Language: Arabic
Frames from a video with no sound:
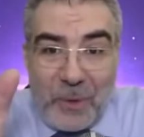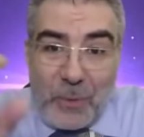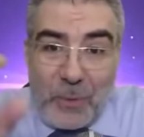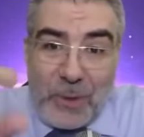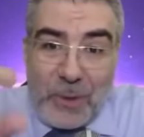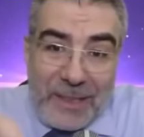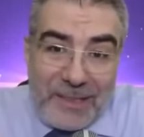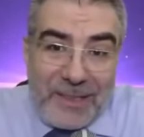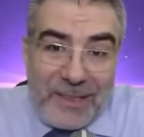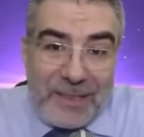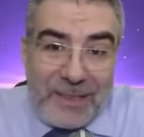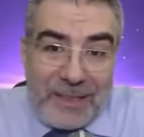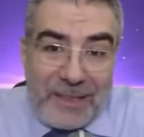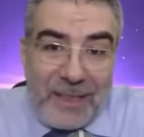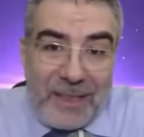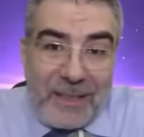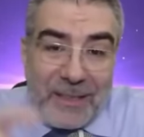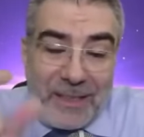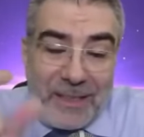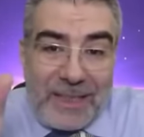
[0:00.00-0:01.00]
وليست
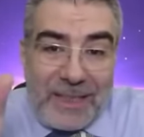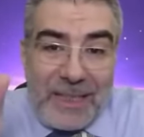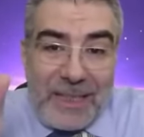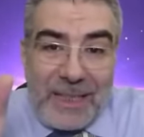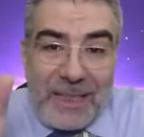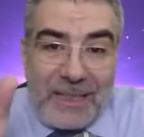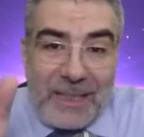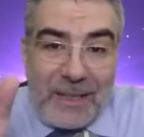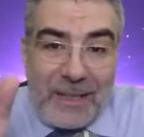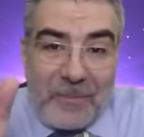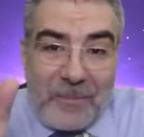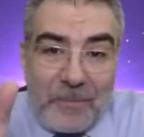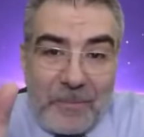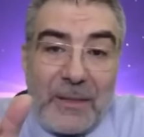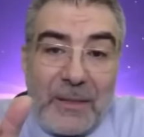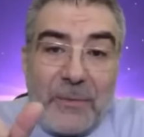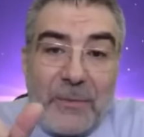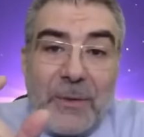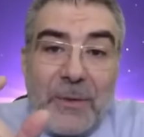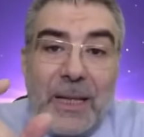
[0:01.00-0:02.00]
نهار هي ليلة
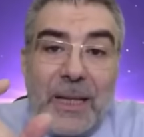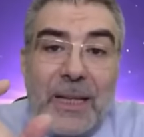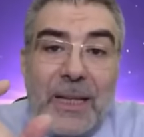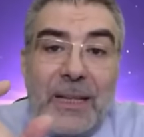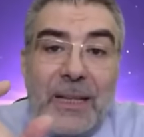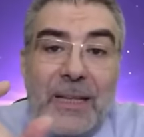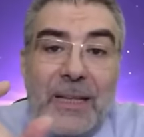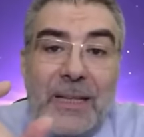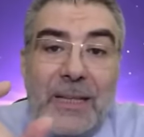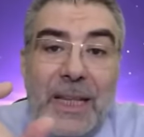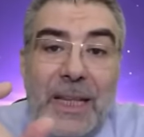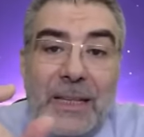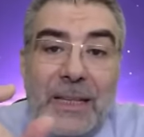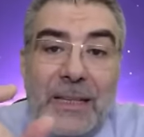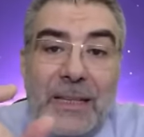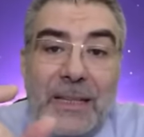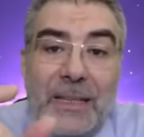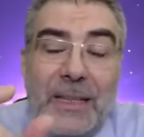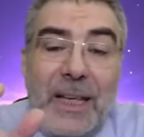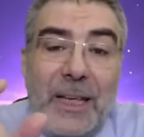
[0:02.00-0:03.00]
فيعني